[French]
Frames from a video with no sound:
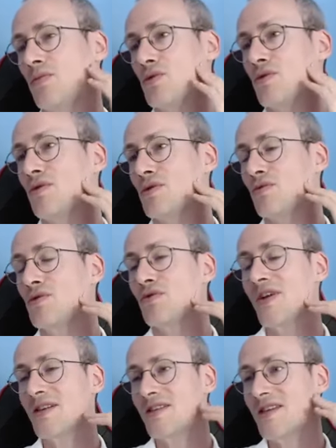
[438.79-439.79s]
puisque je me
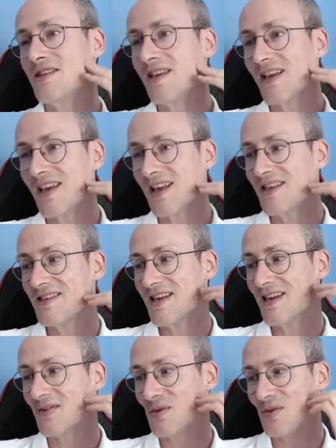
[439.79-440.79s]
souviens, c'était Cédric
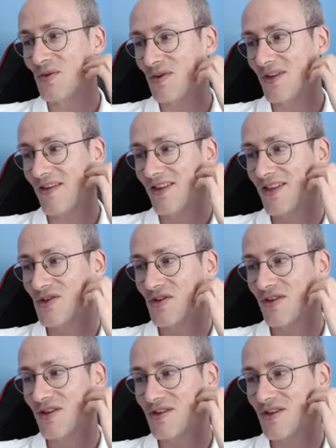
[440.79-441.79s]
Agnissette, on, avait
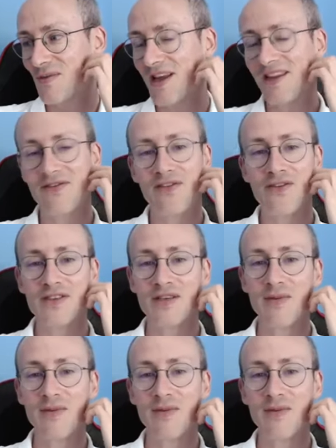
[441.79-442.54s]
déjeuné ensemble à la Défense.